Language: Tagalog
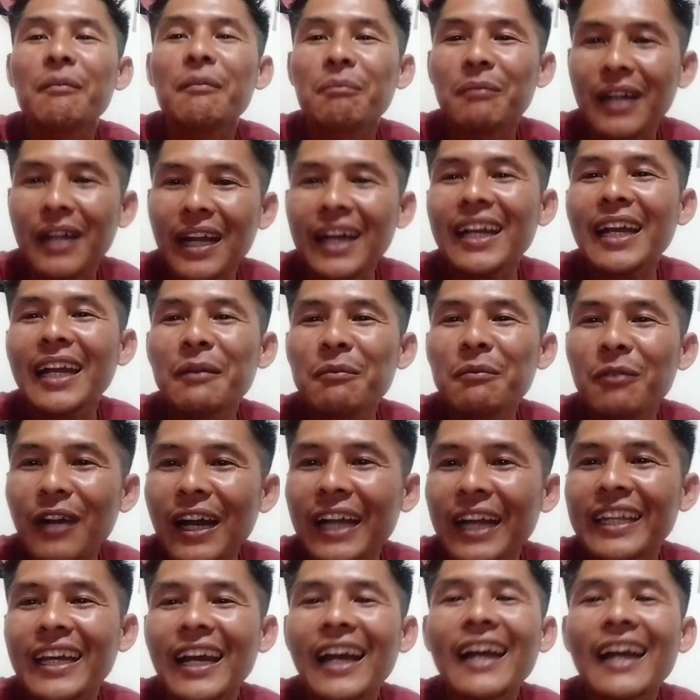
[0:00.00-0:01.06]
Barangay
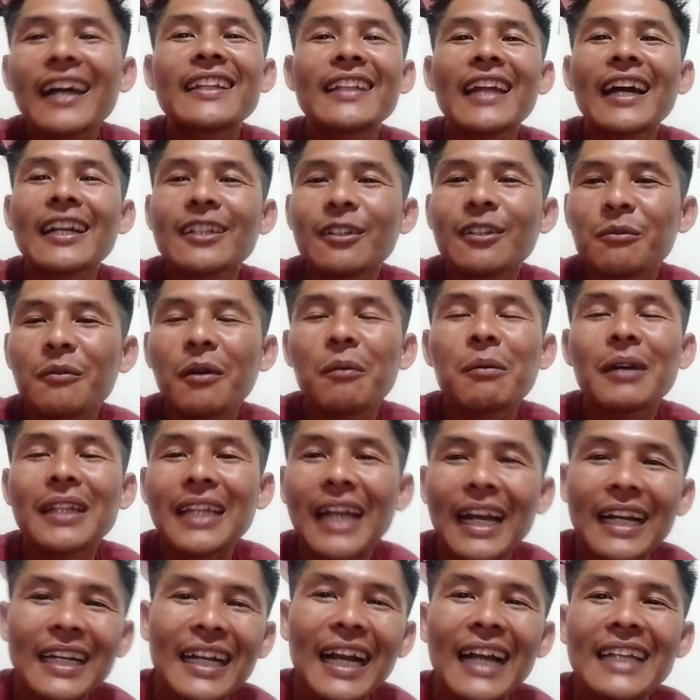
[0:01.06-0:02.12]
Bukana, Nasugbo,
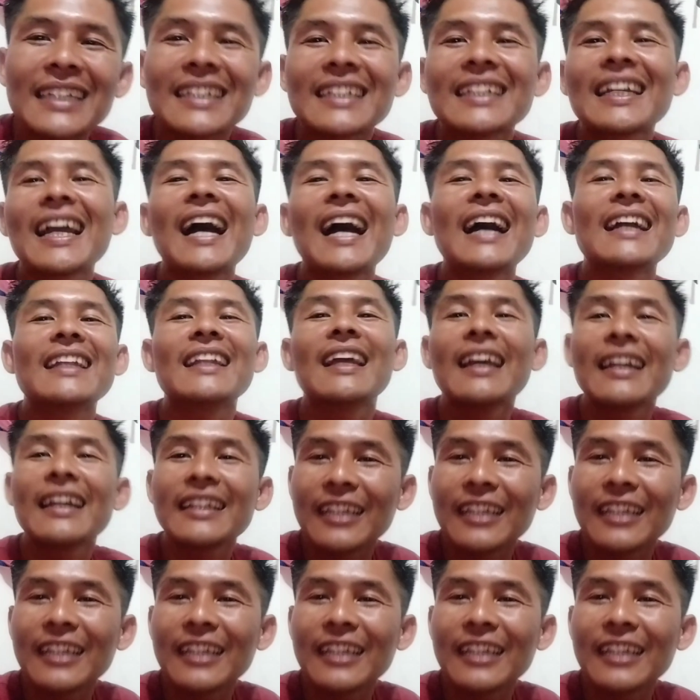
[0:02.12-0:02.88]
Batangas. Yan.